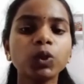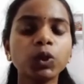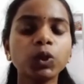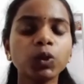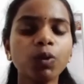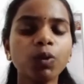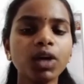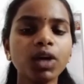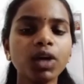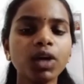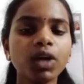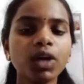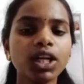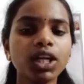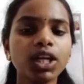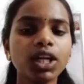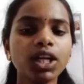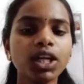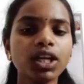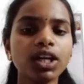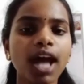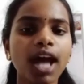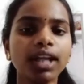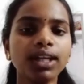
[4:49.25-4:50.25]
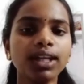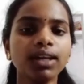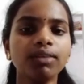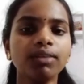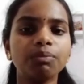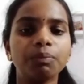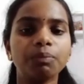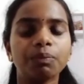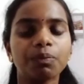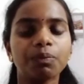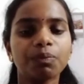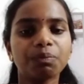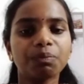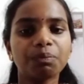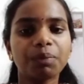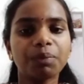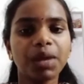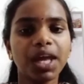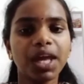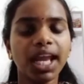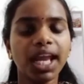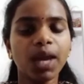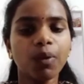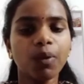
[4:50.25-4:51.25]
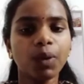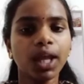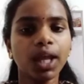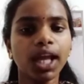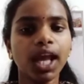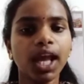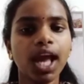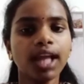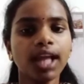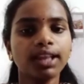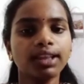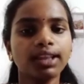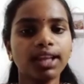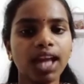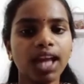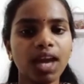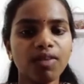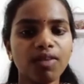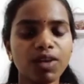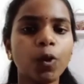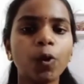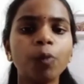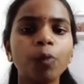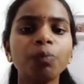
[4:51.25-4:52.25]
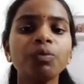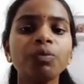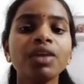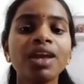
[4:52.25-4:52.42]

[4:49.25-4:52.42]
ஒடுகநாத பெரிய உடையார் தேவருக்கும்